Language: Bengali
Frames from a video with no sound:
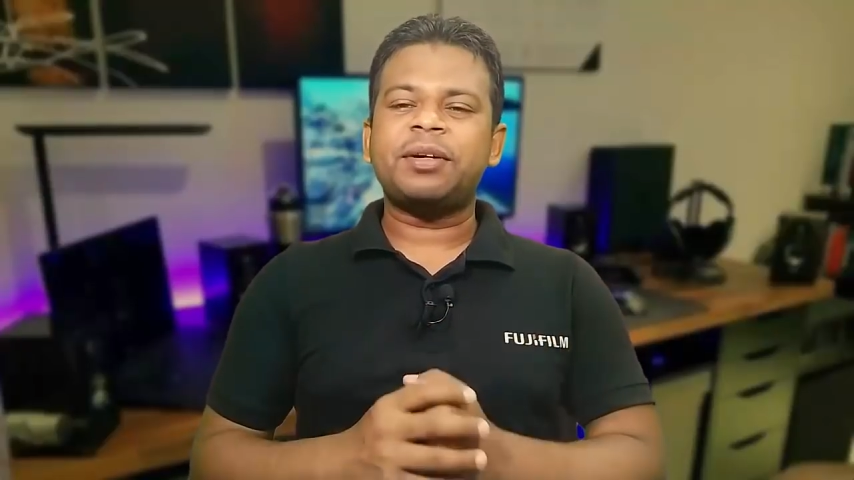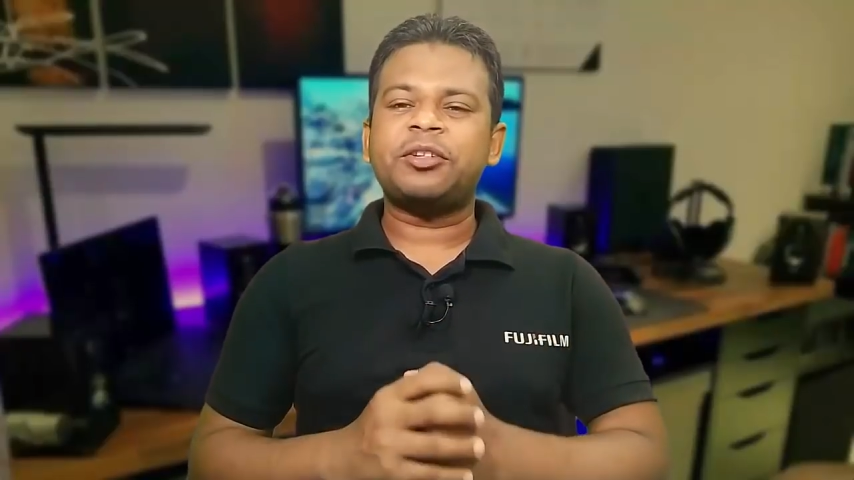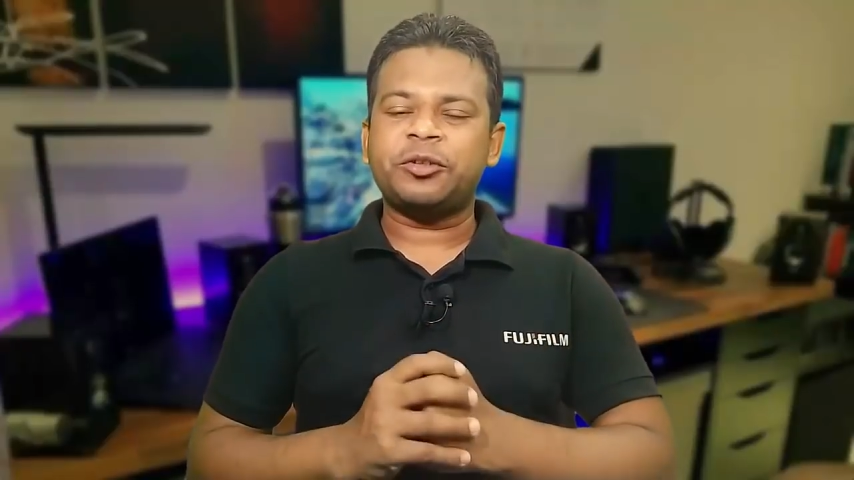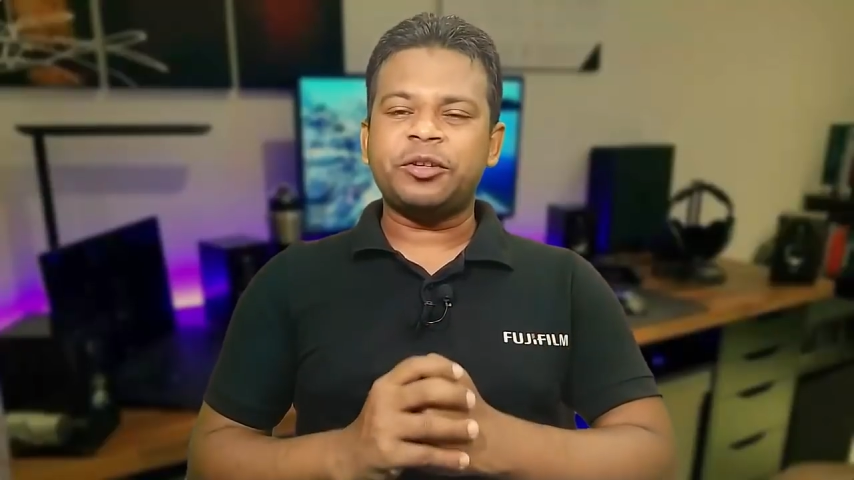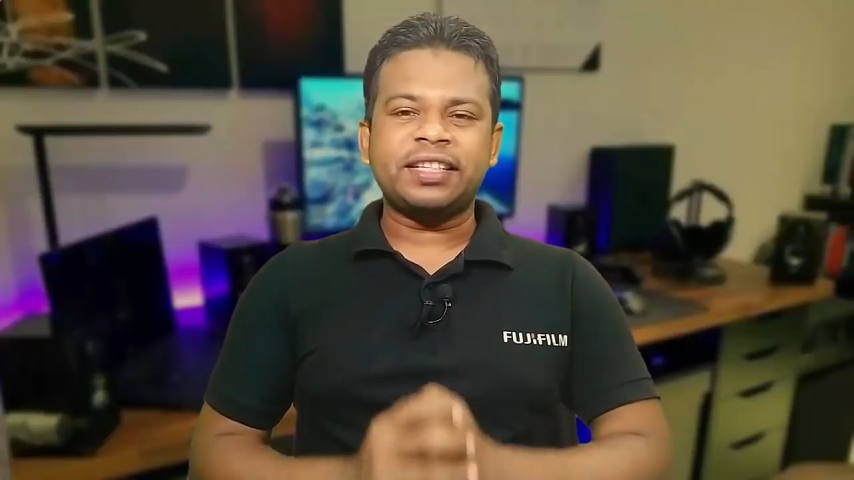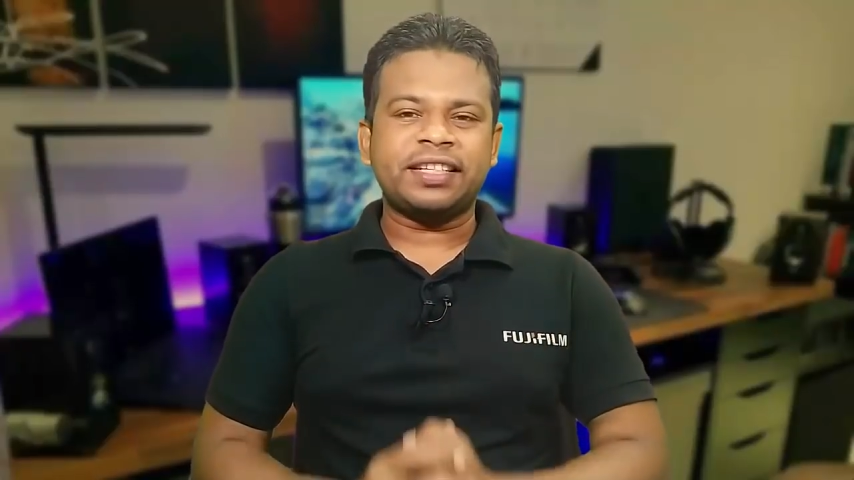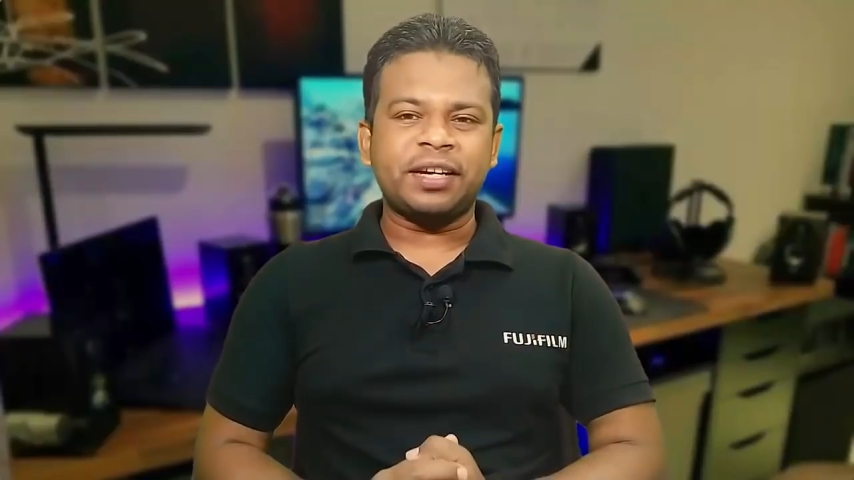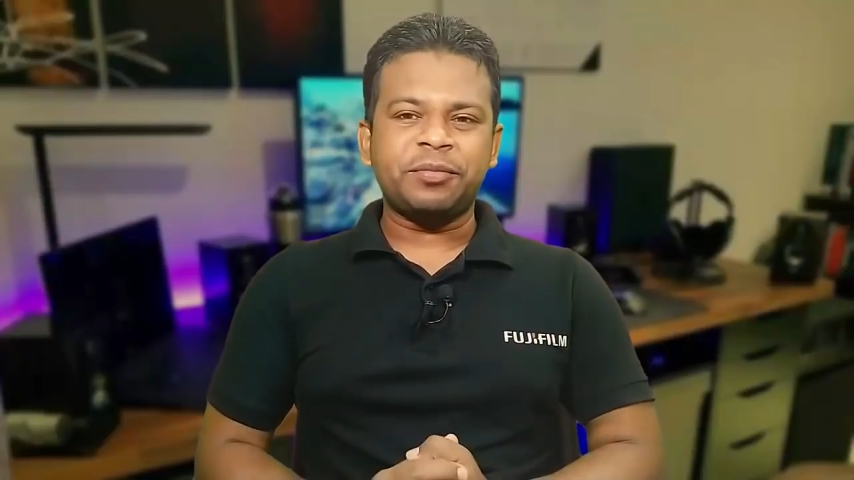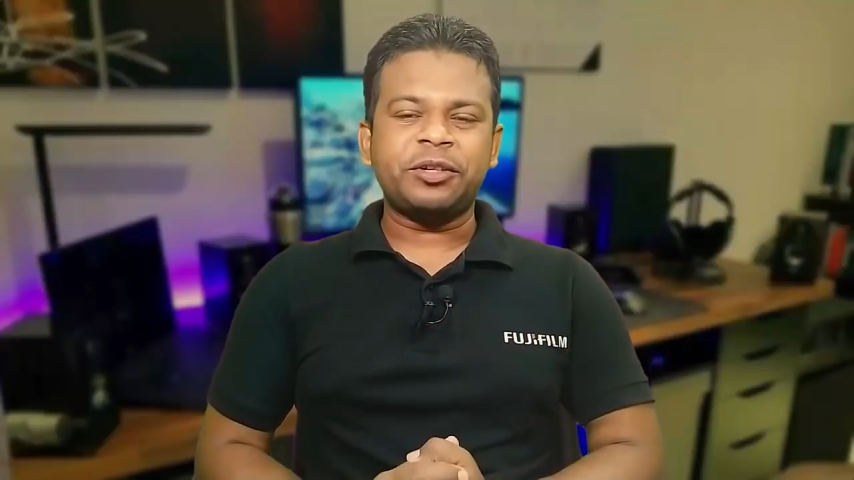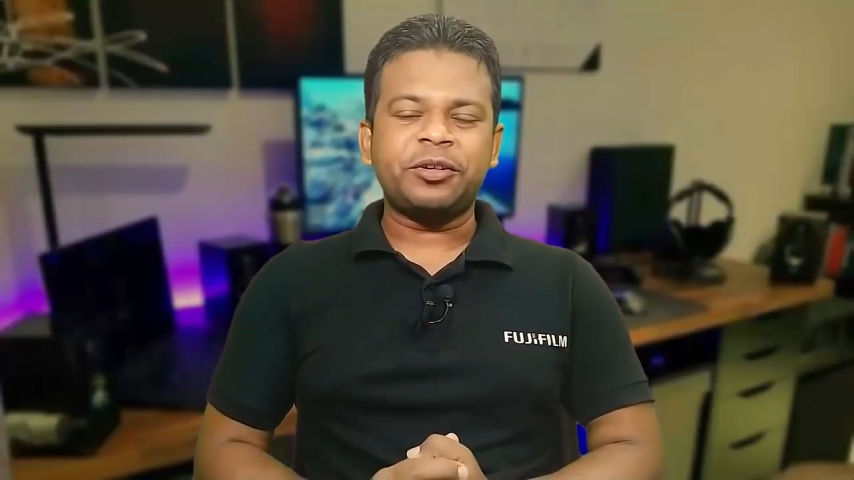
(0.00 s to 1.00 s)
বা সতেরো হাজার
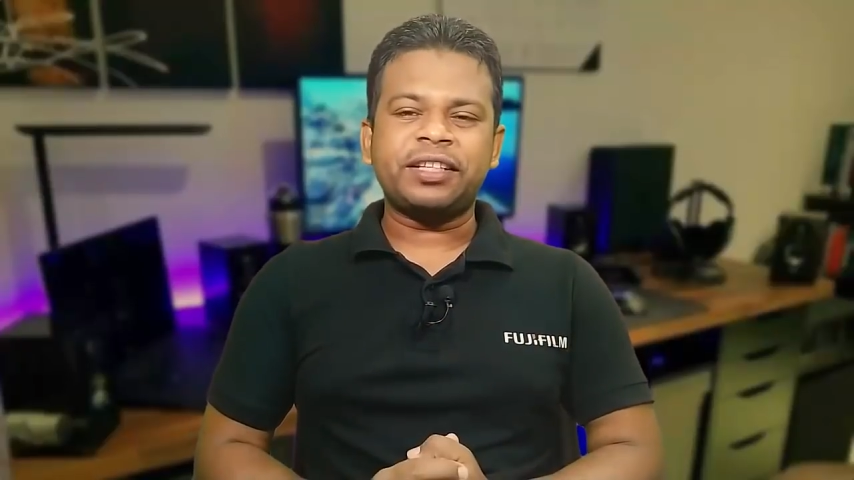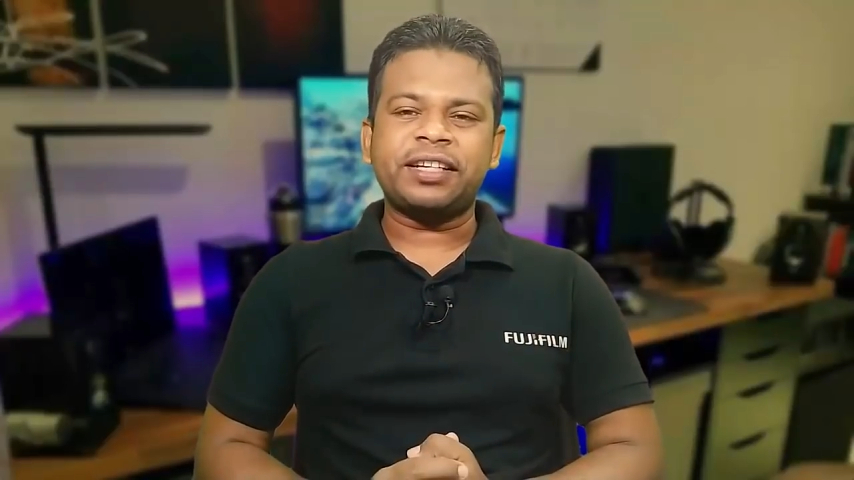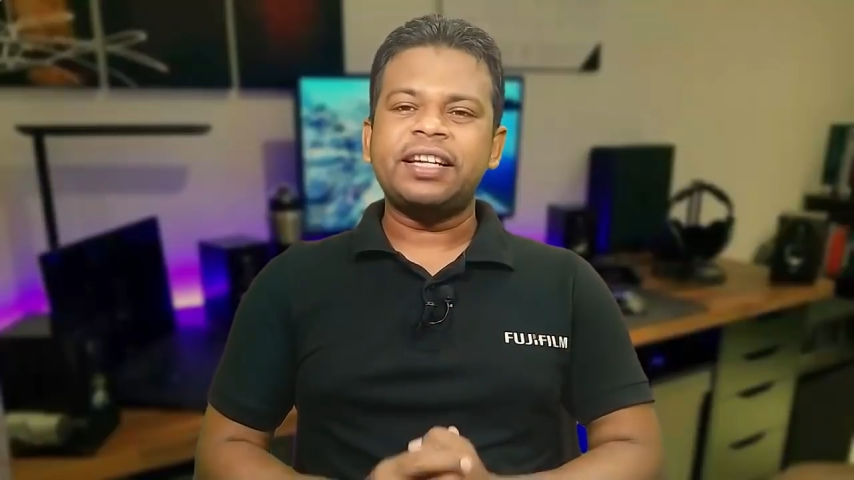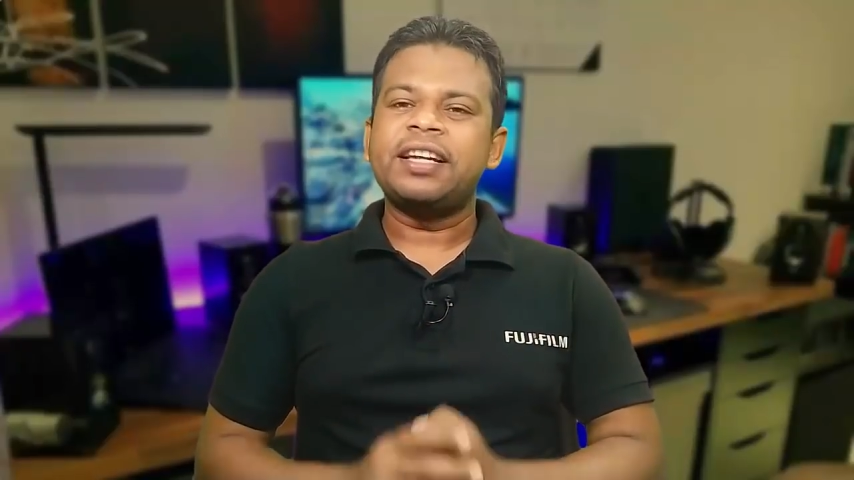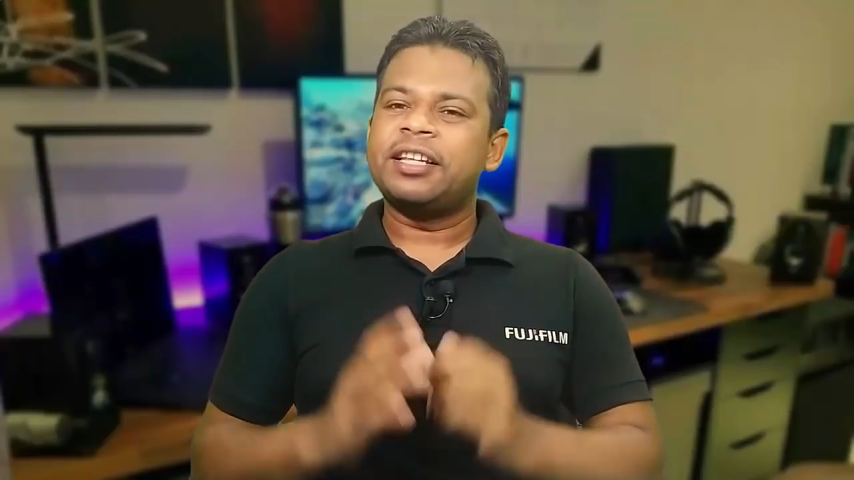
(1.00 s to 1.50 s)
টাকার মধ্যে হয়ে থাকে